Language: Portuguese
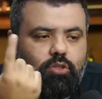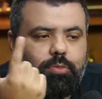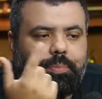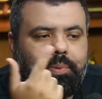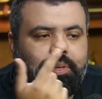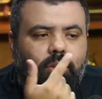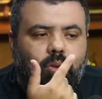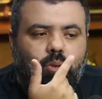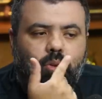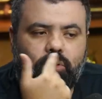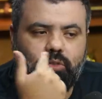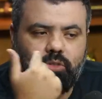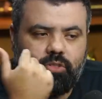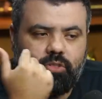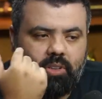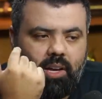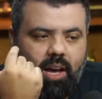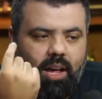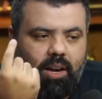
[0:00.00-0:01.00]

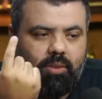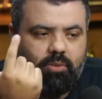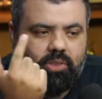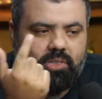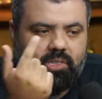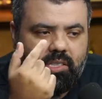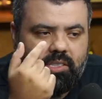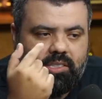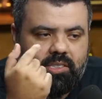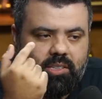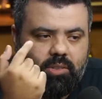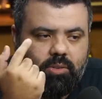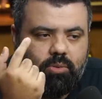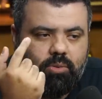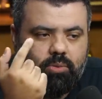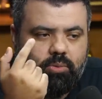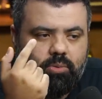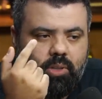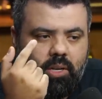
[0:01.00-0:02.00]
pilotos, cara? Vocês
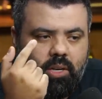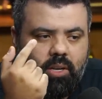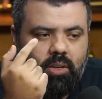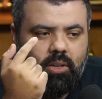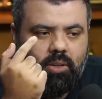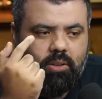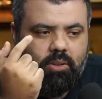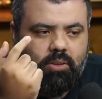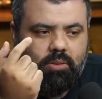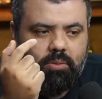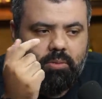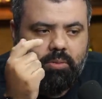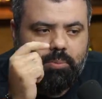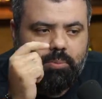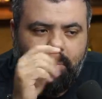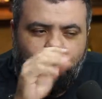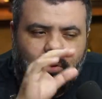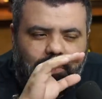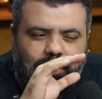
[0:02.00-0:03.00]
são
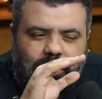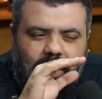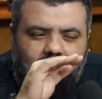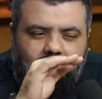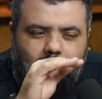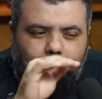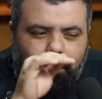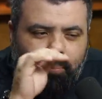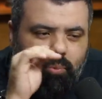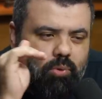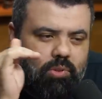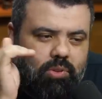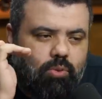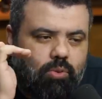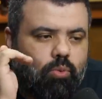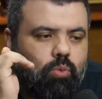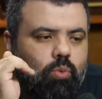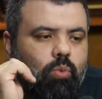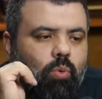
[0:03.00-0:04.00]
meio filha da
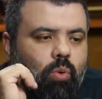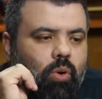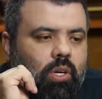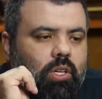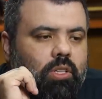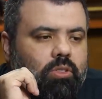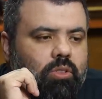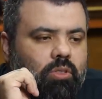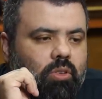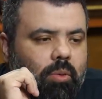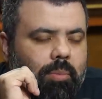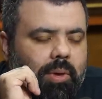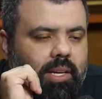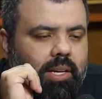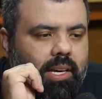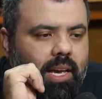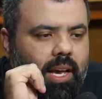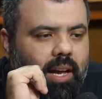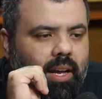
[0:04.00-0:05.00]
puta um com o outro? Como
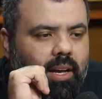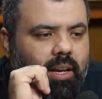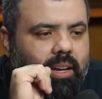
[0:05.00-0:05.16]
é que é?